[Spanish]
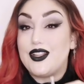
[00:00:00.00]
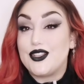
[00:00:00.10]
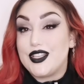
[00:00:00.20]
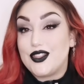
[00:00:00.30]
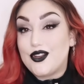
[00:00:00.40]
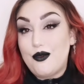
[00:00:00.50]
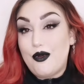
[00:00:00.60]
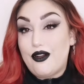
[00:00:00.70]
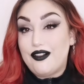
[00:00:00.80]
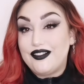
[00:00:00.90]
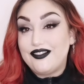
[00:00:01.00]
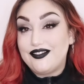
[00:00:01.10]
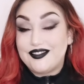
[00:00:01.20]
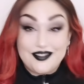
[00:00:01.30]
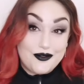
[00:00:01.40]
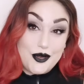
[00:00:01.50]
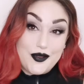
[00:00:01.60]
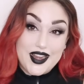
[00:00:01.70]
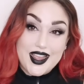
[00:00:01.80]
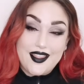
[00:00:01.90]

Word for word: Lo siento como volver a